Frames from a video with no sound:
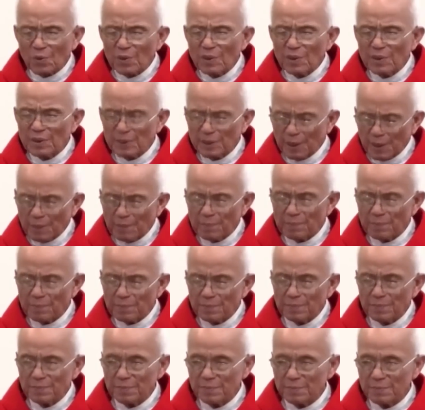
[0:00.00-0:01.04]
đi tìm
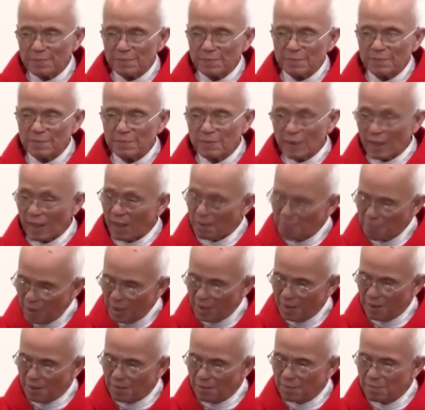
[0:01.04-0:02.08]
là
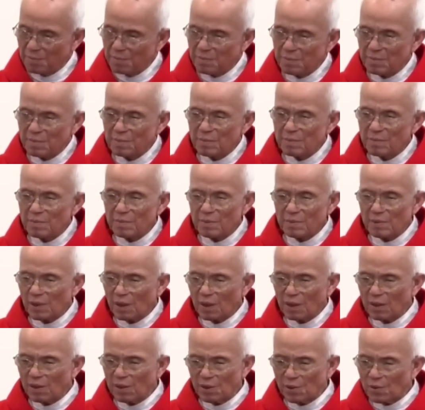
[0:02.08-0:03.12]
mình
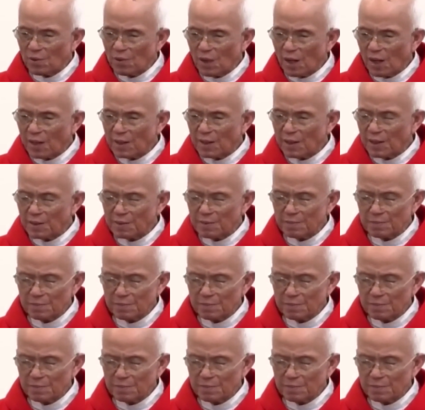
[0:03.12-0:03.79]
đừng hiểu ai hết